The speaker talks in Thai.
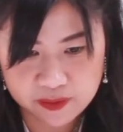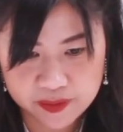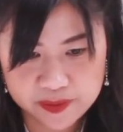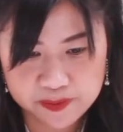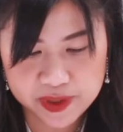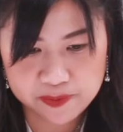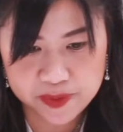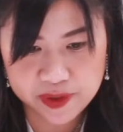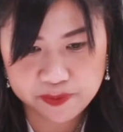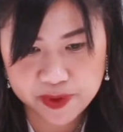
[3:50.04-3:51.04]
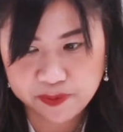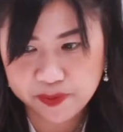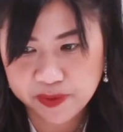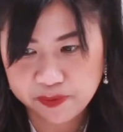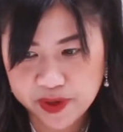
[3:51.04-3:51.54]
ปึ๊บปึ๊บปึ๊บปึ๊บ
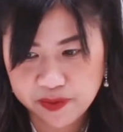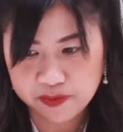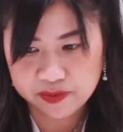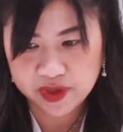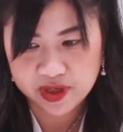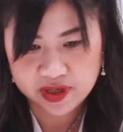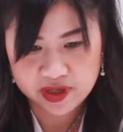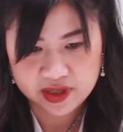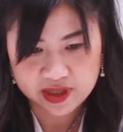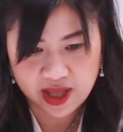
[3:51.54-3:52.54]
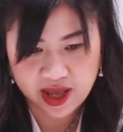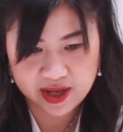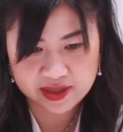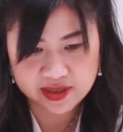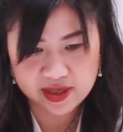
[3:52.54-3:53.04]
ปึ๊บปึ๊บอ่า
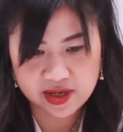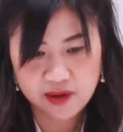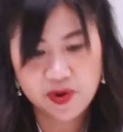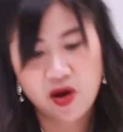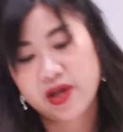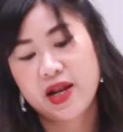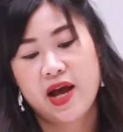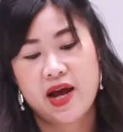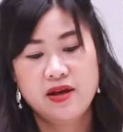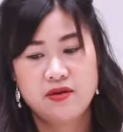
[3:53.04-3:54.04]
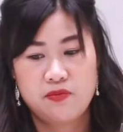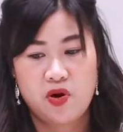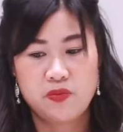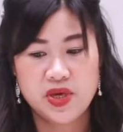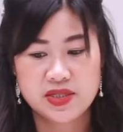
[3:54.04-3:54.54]
เสร็จเรียบร้อยนะคะ
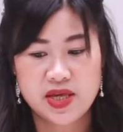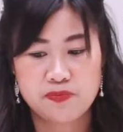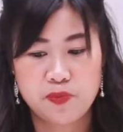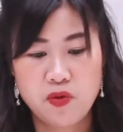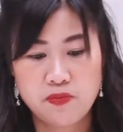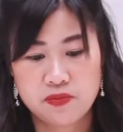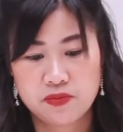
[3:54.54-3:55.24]
พอบี้เสร็จปุ๊บ